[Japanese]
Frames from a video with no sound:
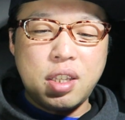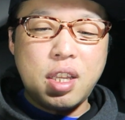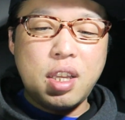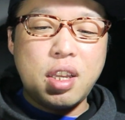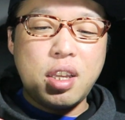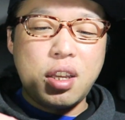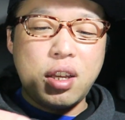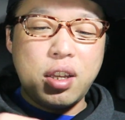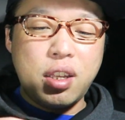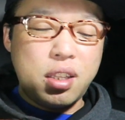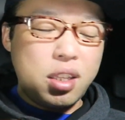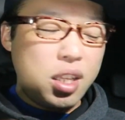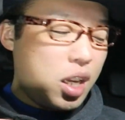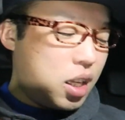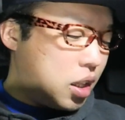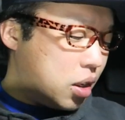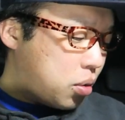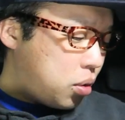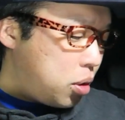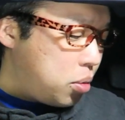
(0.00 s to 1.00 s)
で、
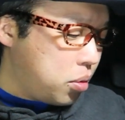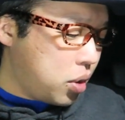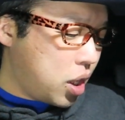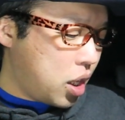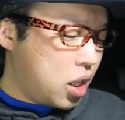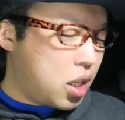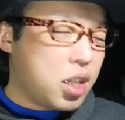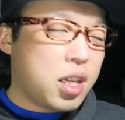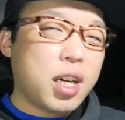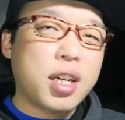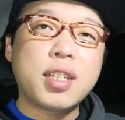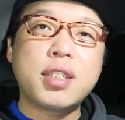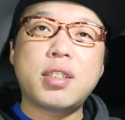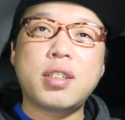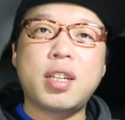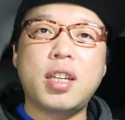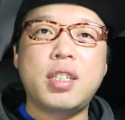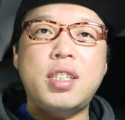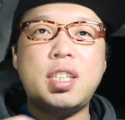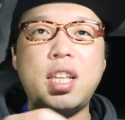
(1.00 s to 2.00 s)
大体これもね、いっかげ
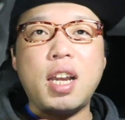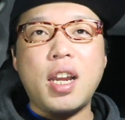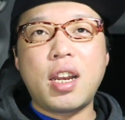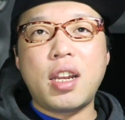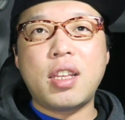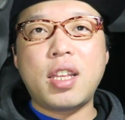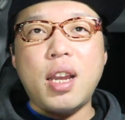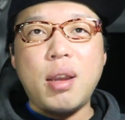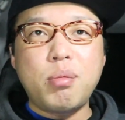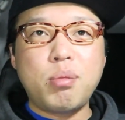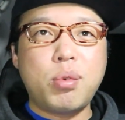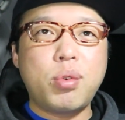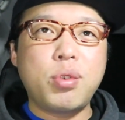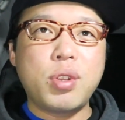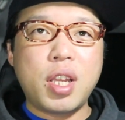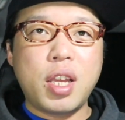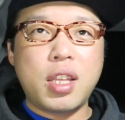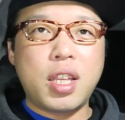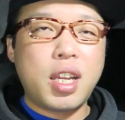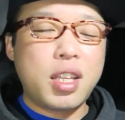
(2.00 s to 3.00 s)
つぐらい。下から暖
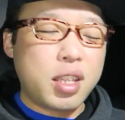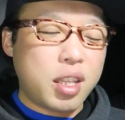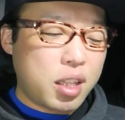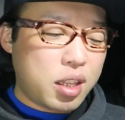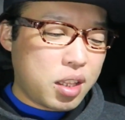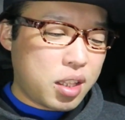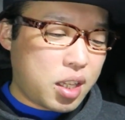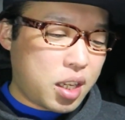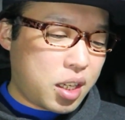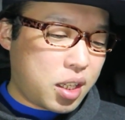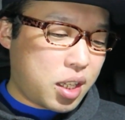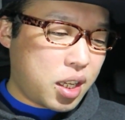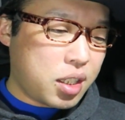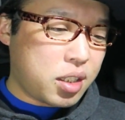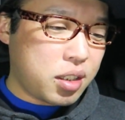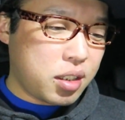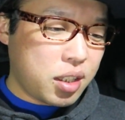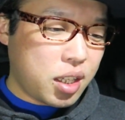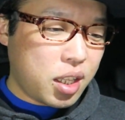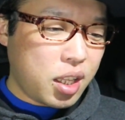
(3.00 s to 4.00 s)
房でだんだん
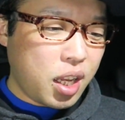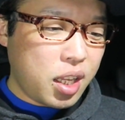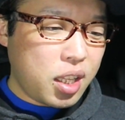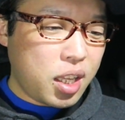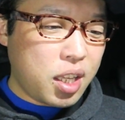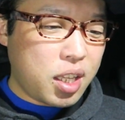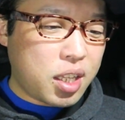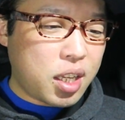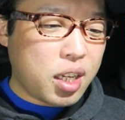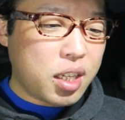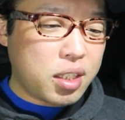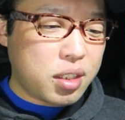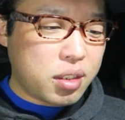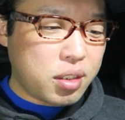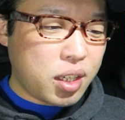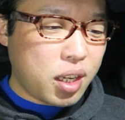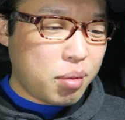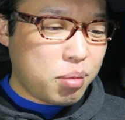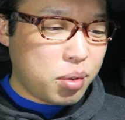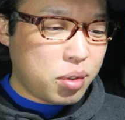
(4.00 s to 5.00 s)
出すんで、大体いっかげ
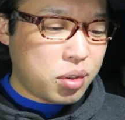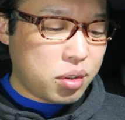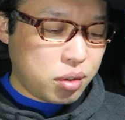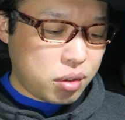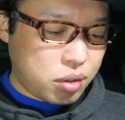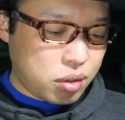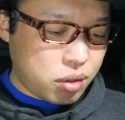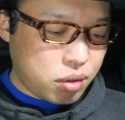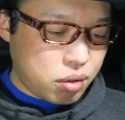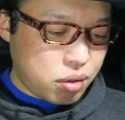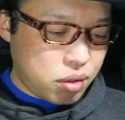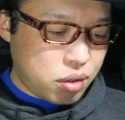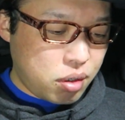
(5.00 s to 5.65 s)
つぐらい持つんですよ。